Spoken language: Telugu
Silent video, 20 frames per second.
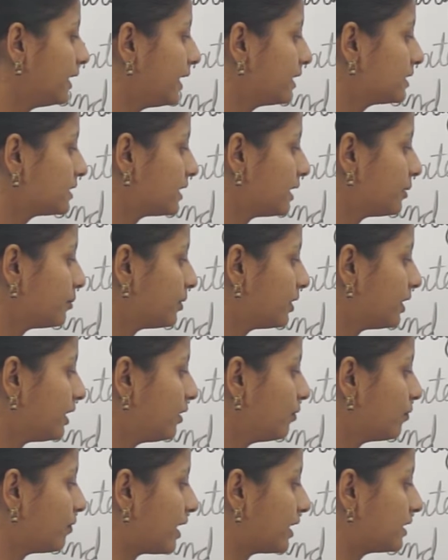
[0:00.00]
నెక్స్ట్
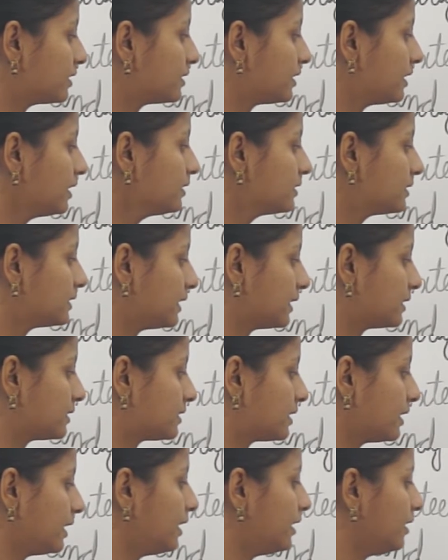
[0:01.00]
ఏముంది వన్ సిక్స్
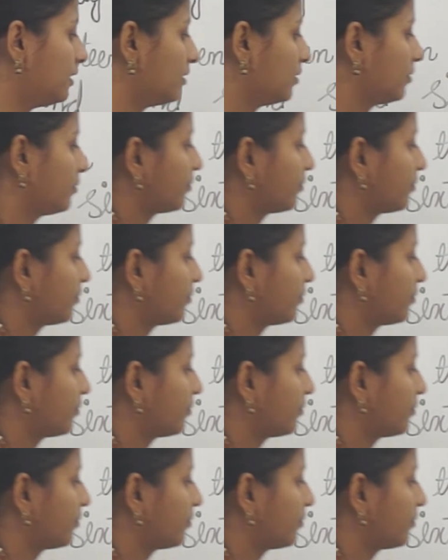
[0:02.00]
సిక్స్టీన్